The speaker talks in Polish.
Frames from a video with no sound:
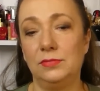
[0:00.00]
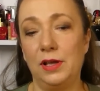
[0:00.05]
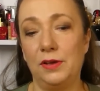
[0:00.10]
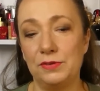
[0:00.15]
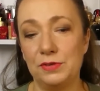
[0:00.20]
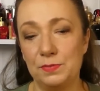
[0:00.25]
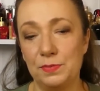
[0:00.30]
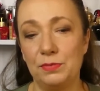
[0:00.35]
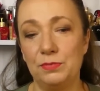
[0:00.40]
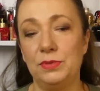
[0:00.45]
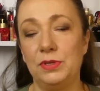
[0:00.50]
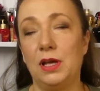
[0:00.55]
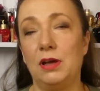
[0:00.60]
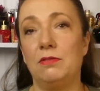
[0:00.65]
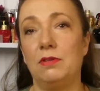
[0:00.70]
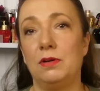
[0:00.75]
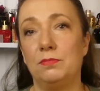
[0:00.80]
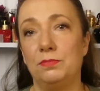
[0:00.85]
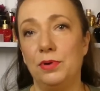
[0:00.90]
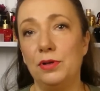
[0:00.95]
jak
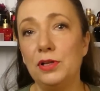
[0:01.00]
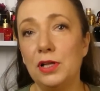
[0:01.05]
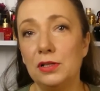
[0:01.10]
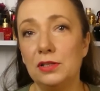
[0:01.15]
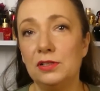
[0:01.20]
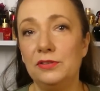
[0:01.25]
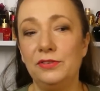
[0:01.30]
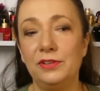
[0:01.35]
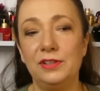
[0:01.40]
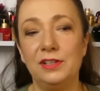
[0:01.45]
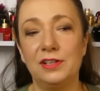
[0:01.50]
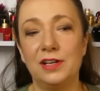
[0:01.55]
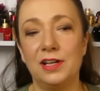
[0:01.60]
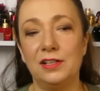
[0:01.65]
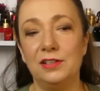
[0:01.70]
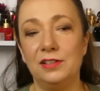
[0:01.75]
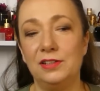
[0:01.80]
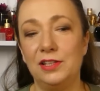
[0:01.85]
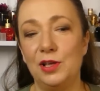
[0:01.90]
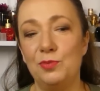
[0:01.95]
wspomniałam, ponad dwie
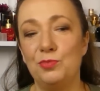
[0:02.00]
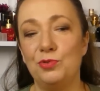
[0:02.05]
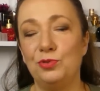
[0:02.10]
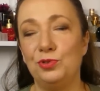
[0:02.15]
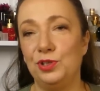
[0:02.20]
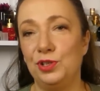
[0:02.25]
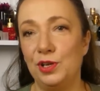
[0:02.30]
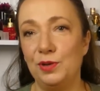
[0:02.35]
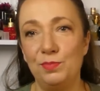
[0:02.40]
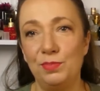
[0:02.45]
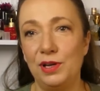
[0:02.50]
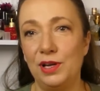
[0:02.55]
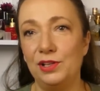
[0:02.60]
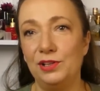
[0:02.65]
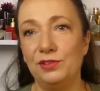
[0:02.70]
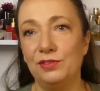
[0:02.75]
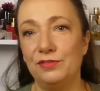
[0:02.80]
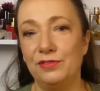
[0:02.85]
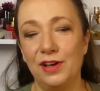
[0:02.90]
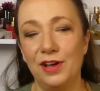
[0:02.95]
dekady temu nie
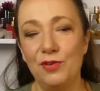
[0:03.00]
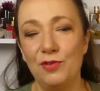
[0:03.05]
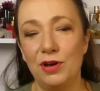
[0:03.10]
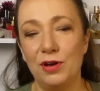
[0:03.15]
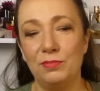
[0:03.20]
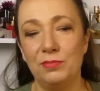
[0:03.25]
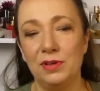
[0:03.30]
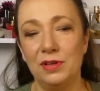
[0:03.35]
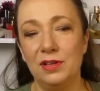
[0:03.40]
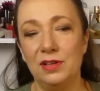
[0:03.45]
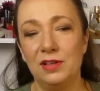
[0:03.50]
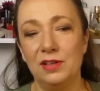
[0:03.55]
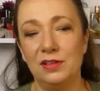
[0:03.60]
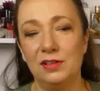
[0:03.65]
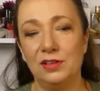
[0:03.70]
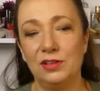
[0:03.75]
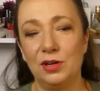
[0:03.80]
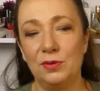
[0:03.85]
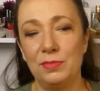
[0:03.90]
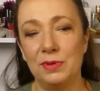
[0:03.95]
planowałam
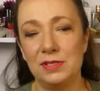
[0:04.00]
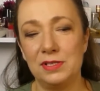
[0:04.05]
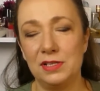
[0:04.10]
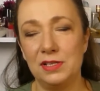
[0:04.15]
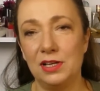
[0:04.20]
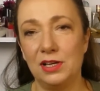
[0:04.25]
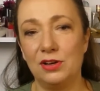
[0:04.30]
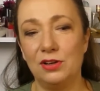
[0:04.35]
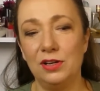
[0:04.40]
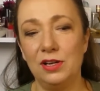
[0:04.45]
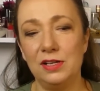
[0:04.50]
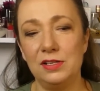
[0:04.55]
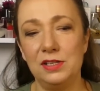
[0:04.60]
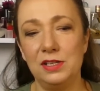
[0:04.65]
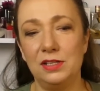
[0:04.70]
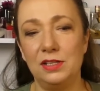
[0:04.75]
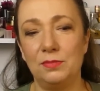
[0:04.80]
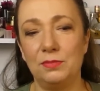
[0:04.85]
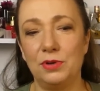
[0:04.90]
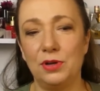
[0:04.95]
gromadzenia
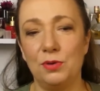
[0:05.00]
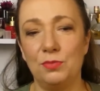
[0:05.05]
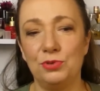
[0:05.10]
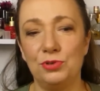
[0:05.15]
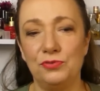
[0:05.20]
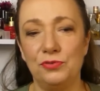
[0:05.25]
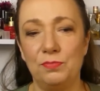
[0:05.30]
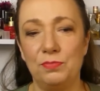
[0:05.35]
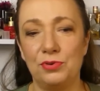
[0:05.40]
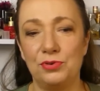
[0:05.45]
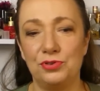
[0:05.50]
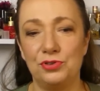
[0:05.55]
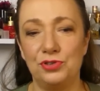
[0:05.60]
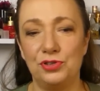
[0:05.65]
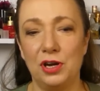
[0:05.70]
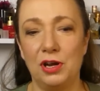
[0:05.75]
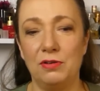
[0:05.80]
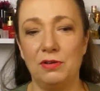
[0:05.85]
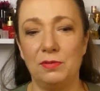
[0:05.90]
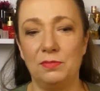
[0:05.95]
kolekcji, tam komuś
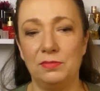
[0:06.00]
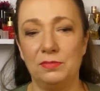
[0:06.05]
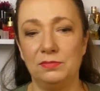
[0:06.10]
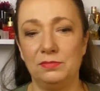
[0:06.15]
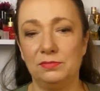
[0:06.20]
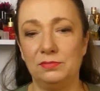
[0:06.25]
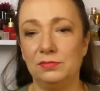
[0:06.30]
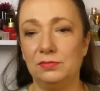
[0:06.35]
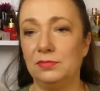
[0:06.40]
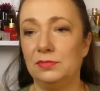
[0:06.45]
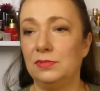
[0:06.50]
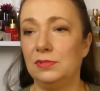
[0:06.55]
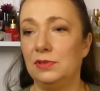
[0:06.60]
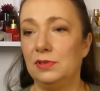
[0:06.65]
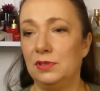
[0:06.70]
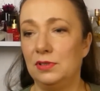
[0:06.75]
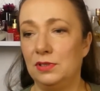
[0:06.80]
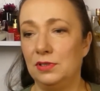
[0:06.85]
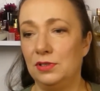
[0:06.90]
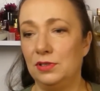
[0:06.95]
wypożyczałam
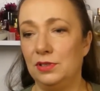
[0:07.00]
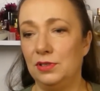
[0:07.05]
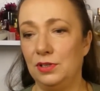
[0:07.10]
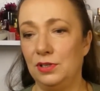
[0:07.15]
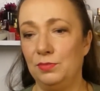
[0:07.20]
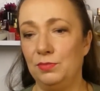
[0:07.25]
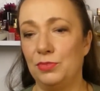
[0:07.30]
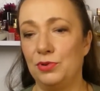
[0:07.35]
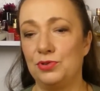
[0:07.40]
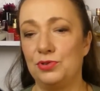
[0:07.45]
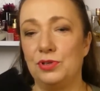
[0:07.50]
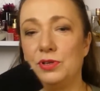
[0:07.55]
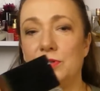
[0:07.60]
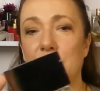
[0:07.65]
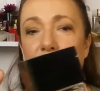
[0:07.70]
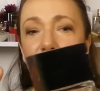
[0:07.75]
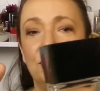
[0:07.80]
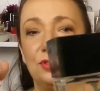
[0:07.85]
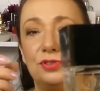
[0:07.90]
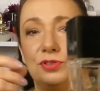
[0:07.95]
może
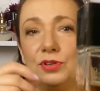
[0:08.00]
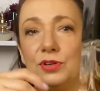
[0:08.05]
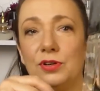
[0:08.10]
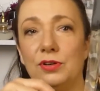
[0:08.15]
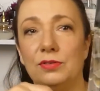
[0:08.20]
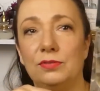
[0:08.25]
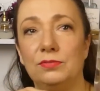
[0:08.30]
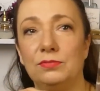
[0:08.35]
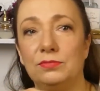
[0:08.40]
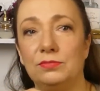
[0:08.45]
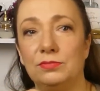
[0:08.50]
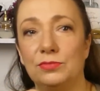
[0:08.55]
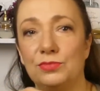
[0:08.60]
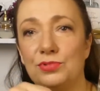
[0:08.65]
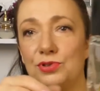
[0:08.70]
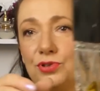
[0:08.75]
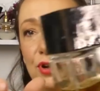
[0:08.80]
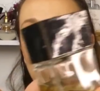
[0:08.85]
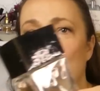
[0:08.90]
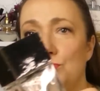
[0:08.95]
ktoś trochę
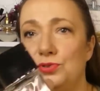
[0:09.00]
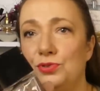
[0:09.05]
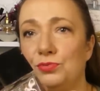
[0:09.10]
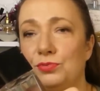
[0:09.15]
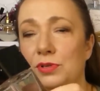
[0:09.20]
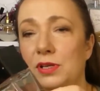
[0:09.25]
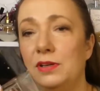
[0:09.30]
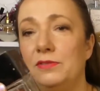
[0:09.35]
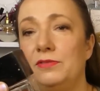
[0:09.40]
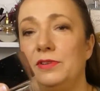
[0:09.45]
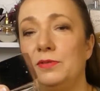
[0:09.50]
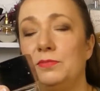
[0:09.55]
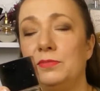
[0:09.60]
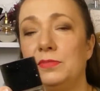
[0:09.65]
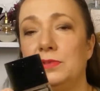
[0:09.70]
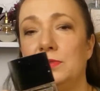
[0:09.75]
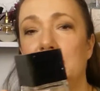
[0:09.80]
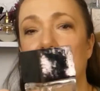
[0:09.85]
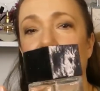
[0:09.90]
uszkodził, nie wiem.